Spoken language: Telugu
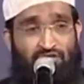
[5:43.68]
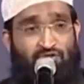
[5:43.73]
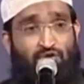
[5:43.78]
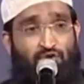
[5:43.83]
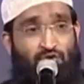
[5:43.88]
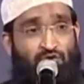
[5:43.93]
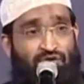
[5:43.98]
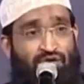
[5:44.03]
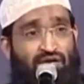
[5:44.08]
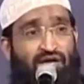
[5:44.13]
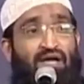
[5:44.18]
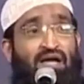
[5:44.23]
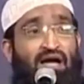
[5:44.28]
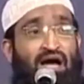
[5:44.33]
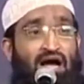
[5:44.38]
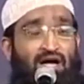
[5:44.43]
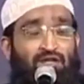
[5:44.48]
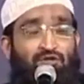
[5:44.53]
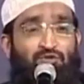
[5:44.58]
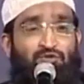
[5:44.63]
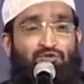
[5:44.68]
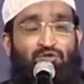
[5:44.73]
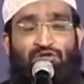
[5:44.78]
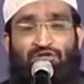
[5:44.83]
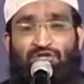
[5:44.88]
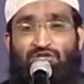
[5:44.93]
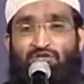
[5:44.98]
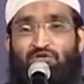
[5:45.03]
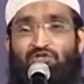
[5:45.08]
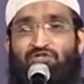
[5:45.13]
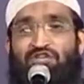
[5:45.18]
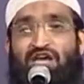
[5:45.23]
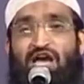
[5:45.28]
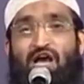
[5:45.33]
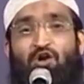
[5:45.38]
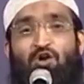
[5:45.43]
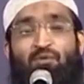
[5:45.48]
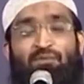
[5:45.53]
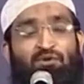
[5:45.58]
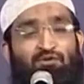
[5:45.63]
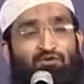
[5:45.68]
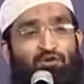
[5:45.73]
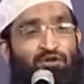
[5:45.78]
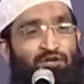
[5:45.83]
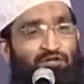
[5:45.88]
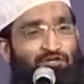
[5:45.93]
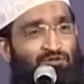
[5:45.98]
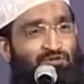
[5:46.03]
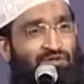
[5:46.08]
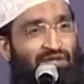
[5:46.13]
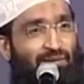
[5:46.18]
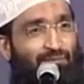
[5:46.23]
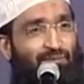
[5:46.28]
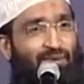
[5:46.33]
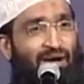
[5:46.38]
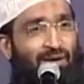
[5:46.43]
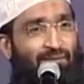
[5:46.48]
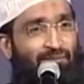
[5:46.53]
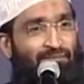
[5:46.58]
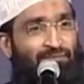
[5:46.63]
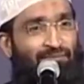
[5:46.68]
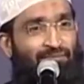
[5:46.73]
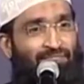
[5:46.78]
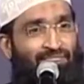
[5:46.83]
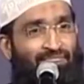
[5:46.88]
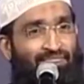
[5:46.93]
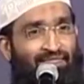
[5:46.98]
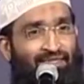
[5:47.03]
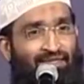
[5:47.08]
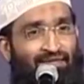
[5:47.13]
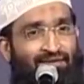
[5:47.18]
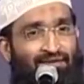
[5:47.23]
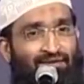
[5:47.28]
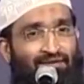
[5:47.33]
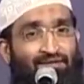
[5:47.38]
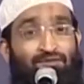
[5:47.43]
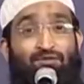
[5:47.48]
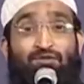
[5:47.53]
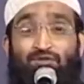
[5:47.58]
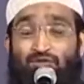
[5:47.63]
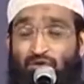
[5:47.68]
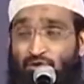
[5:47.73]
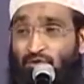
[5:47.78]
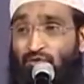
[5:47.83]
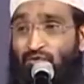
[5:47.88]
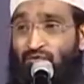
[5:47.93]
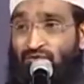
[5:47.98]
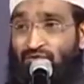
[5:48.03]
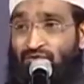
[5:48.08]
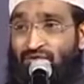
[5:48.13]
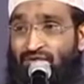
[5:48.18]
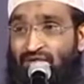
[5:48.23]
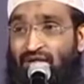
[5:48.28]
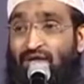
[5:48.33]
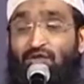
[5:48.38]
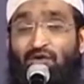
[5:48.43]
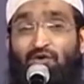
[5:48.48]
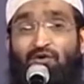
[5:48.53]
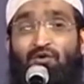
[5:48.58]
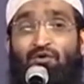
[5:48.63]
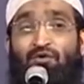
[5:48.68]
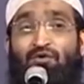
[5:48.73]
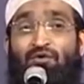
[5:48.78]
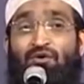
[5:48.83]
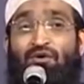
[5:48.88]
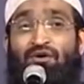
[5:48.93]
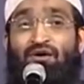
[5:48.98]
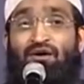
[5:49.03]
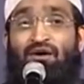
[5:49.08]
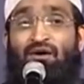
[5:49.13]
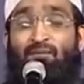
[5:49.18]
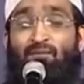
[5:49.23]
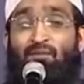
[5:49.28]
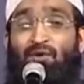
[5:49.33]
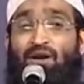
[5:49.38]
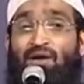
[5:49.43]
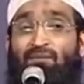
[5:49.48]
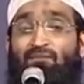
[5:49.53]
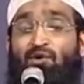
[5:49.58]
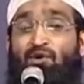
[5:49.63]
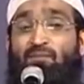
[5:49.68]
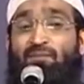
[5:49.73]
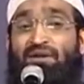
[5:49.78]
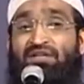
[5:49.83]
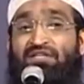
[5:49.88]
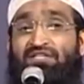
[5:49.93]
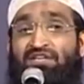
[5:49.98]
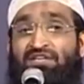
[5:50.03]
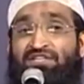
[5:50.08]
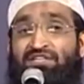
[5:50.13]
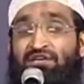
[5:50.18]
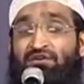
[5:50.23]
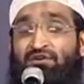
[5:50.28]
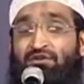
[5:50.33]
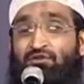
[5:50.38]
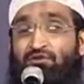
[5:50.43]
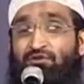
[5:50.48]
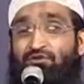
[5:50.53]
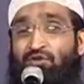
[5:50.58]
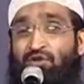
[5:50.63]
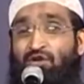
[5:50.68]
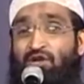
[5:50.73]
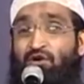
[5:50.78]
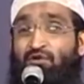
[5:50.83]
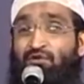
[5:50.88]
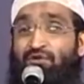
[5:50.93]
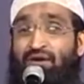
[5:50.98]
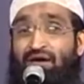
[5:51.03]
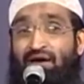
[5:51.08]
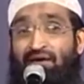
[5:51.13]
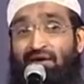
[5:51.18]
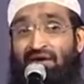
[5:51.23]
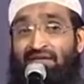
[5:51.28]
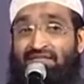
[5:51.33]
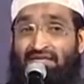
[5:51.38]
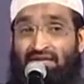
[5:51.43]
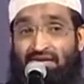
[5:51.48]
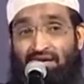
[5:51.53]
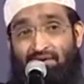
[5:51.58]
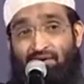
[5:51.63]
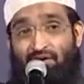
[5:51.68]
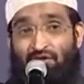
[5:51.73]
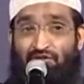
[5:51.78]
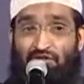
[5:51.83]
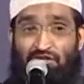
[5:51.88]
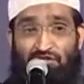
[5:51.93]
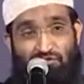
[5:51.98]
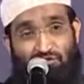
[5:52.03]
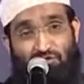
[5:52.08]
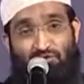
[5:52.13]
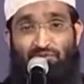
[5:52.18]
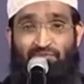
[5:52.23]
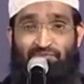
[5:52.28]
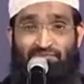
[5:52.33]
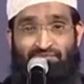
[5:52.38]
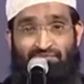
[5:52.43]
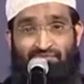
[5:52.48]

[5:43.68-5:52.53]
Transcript: డ్రెస్ ఉంటుంది ఆ దుస్తులు తీసుకొచ్చి యాకోబుకి తొడిగిస్తుంది రిప్క దుస్తులు ఎందుకు పొలంలో పనిచేసే దుస్తుల్లో ఉన్న వాసన ఏంటో తెలుసు